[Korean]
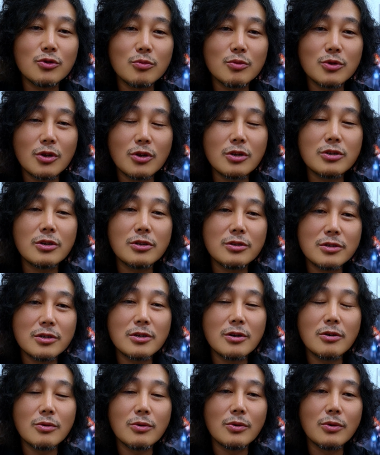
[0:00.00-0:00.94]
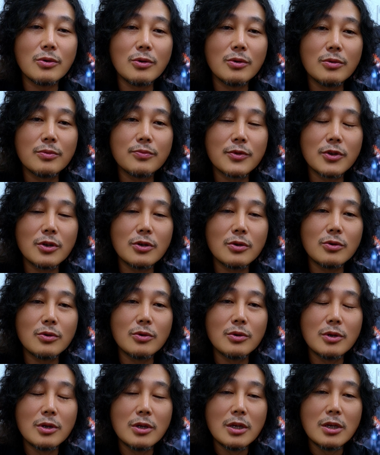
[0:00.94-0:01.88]
좀 떨어졌을 거고
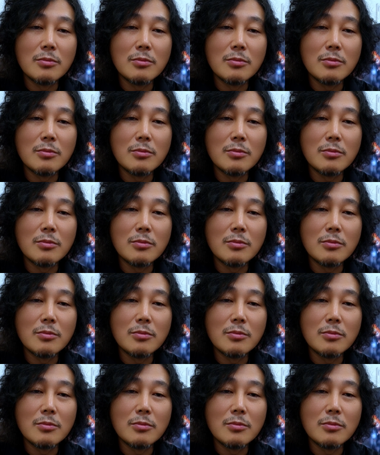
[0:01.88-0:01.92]
그리고